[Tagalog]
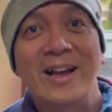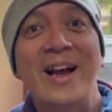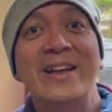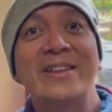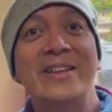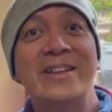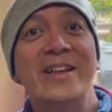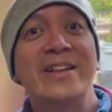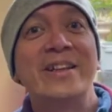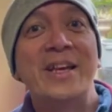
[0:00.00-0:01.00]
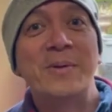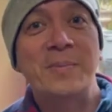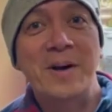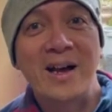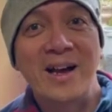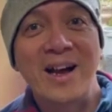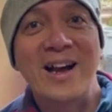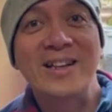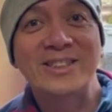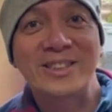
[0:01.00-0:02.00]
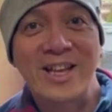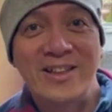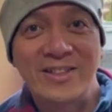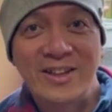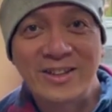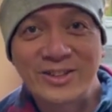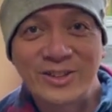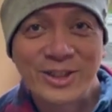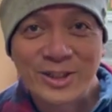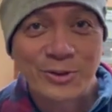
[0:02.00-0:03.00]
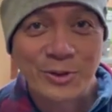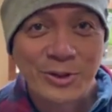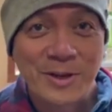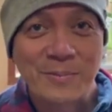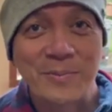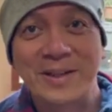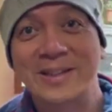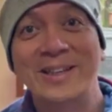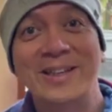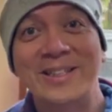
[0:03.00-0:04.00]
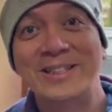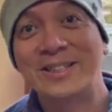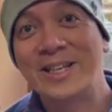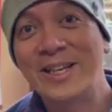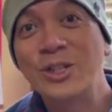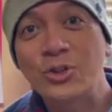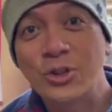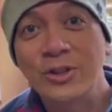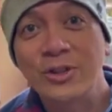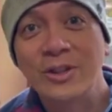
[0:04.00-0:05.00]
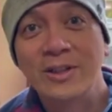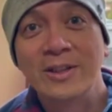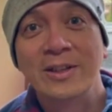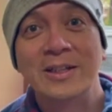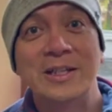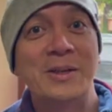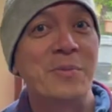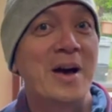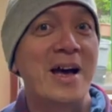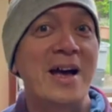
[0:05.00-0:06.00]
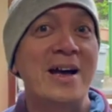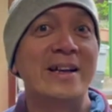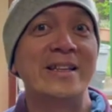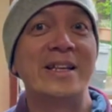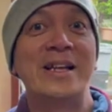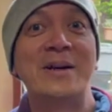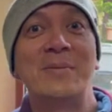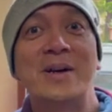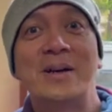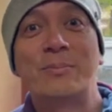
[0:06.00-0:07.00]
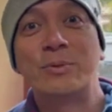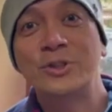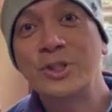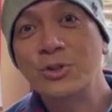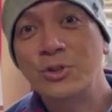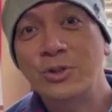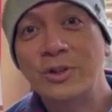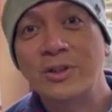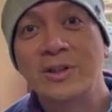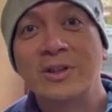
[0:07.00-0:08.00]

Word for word: other than iba ang standards dito ng pag-installation, iba ang kanilang mga procedure,